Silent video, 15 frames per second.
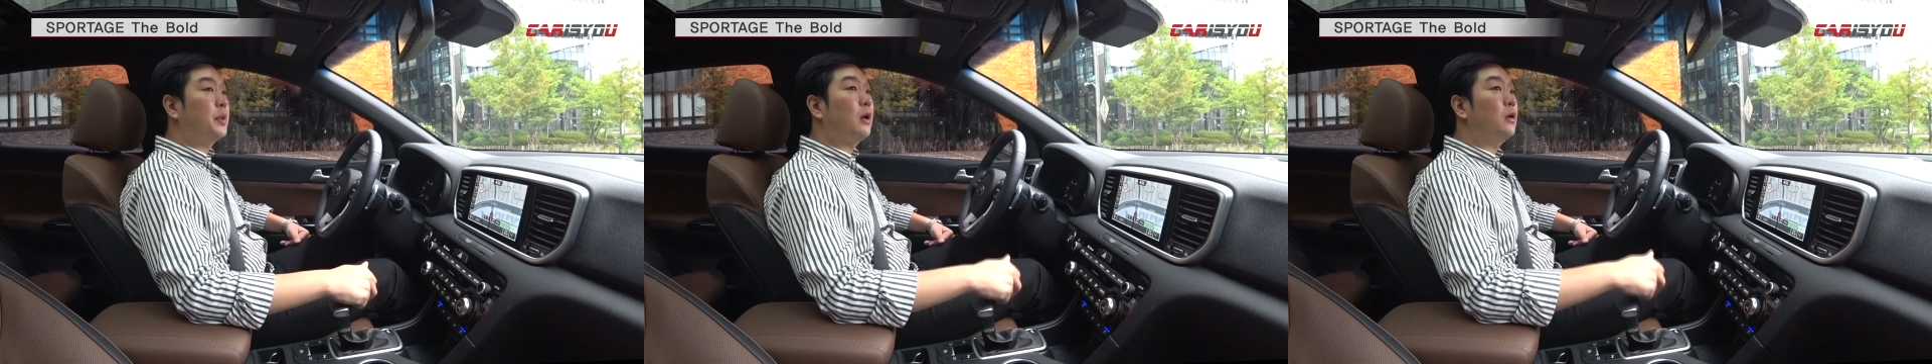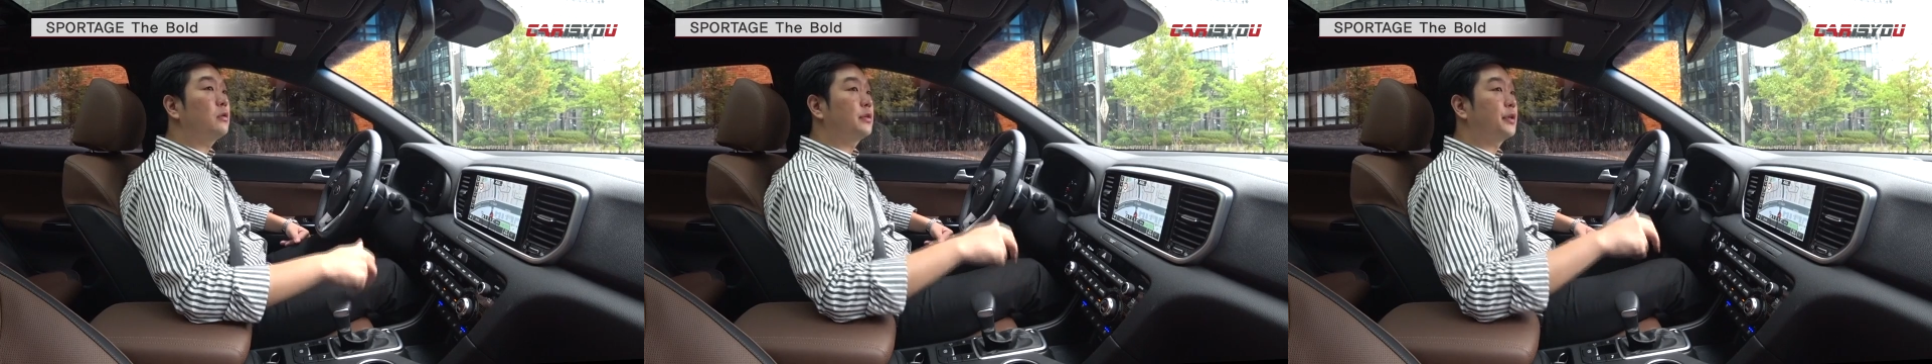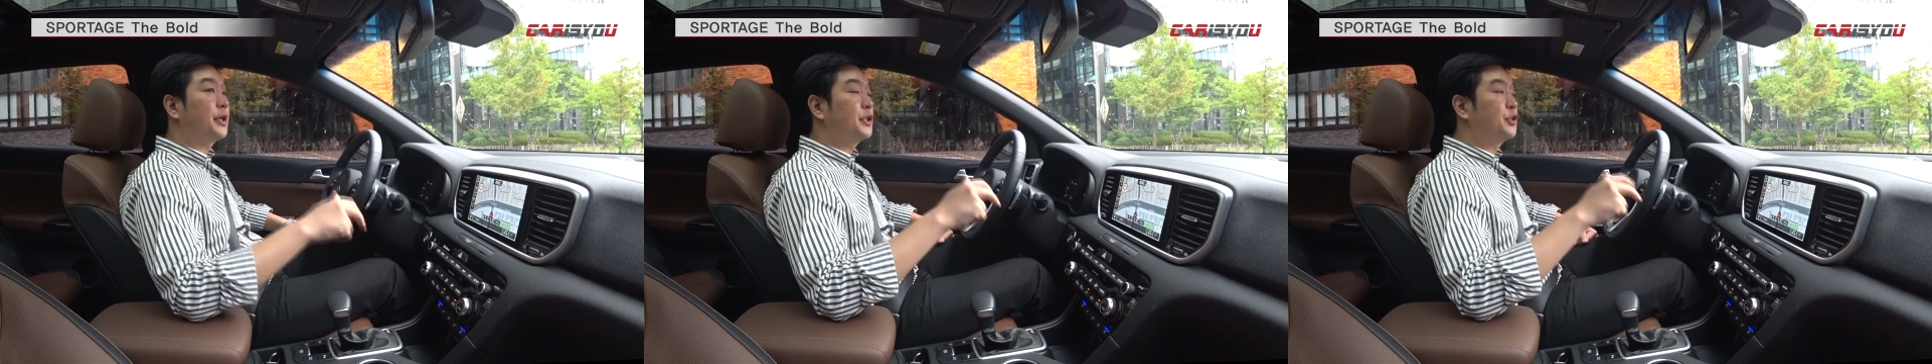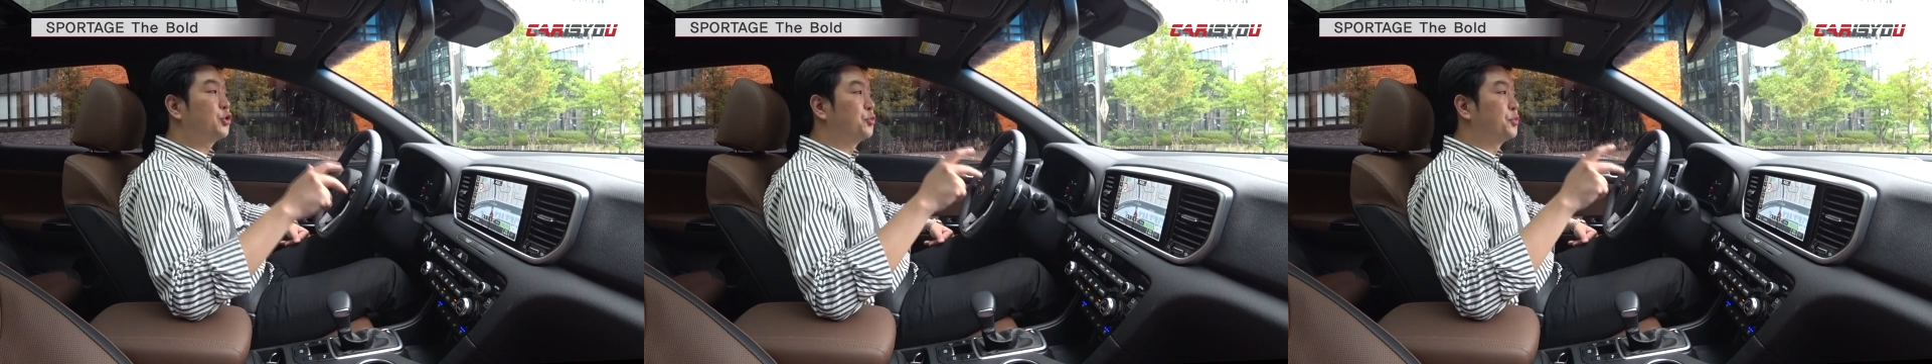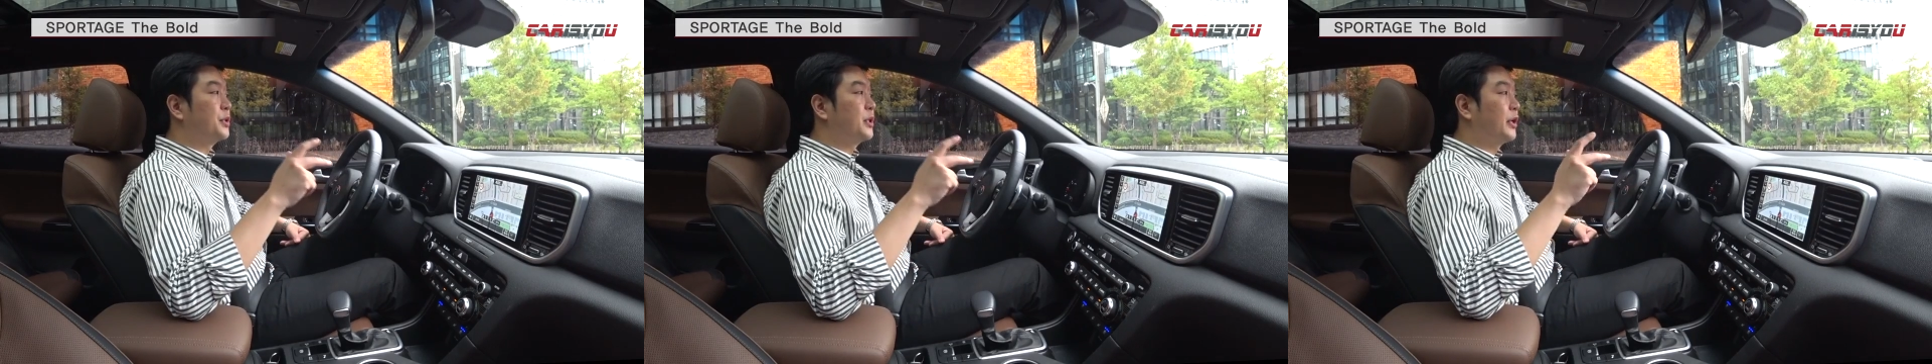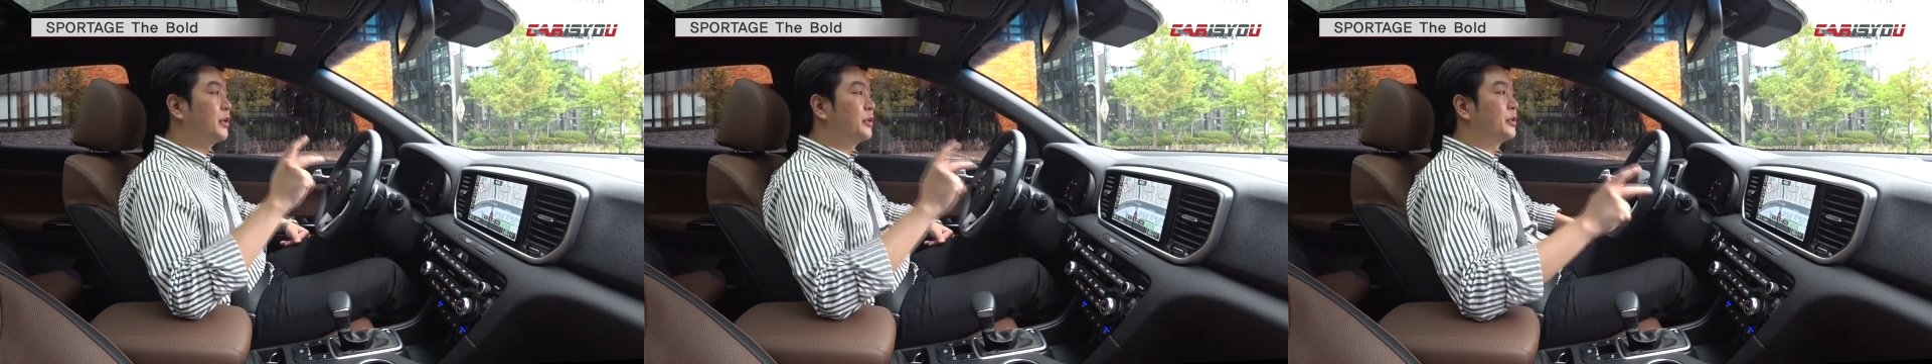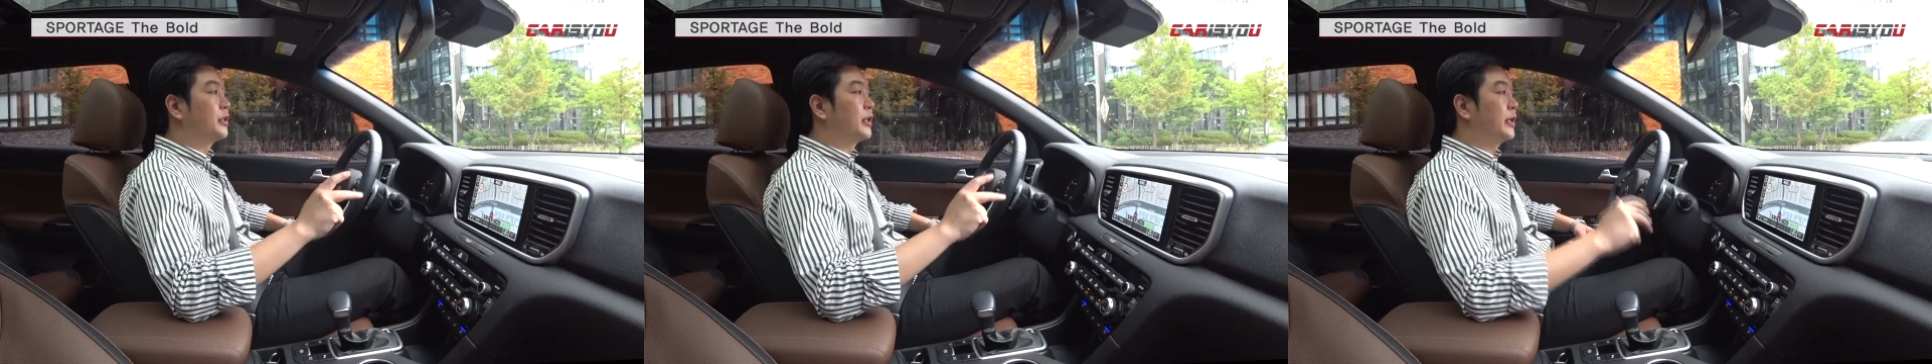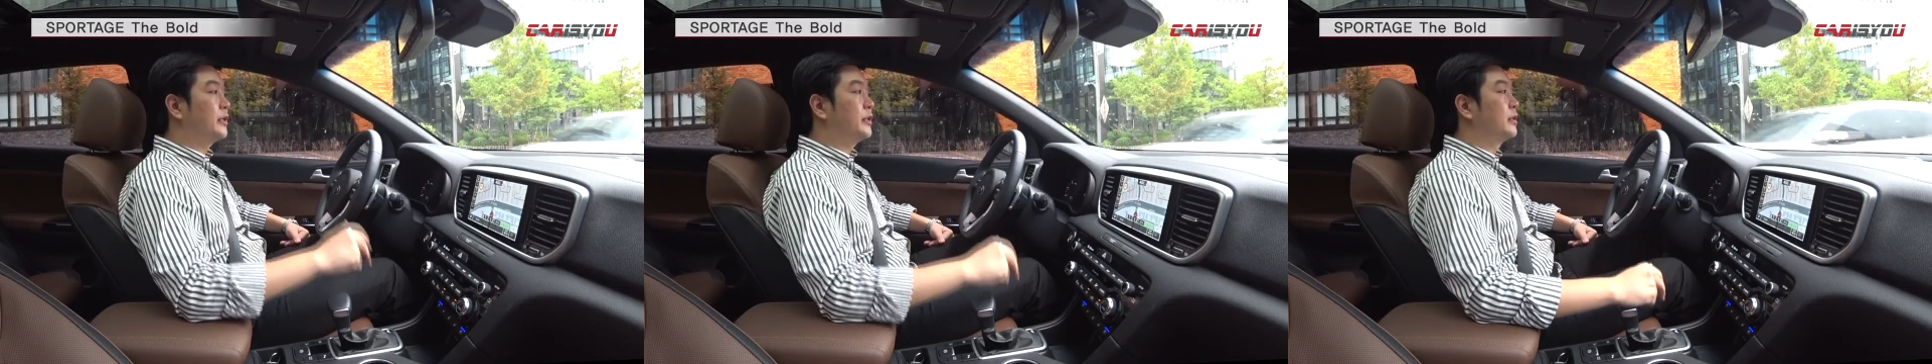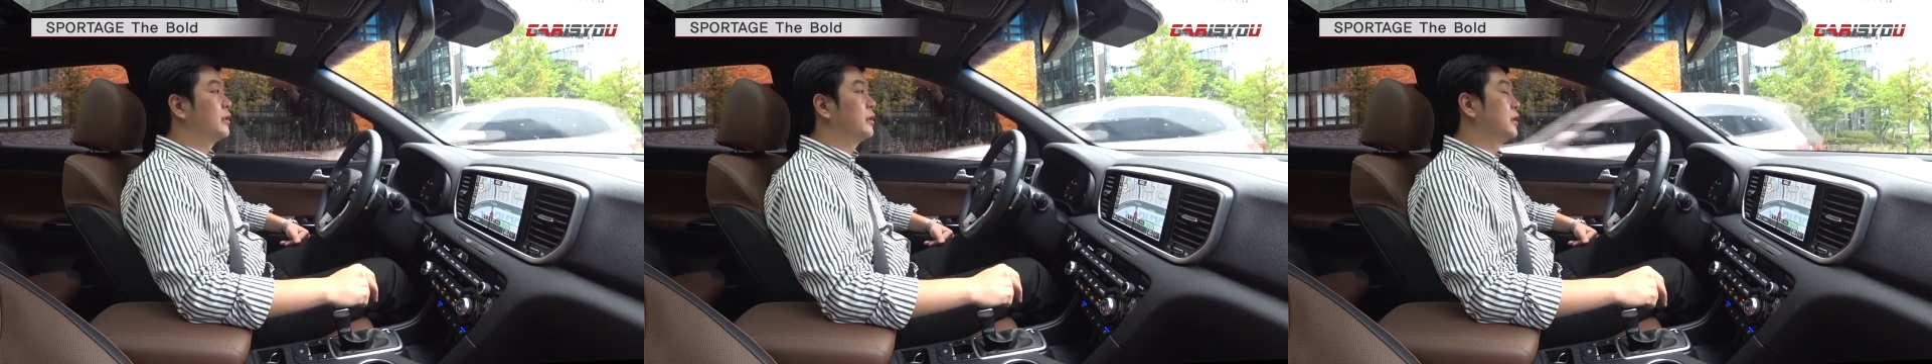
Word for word: 파워트레인이 준비되어 있는데요,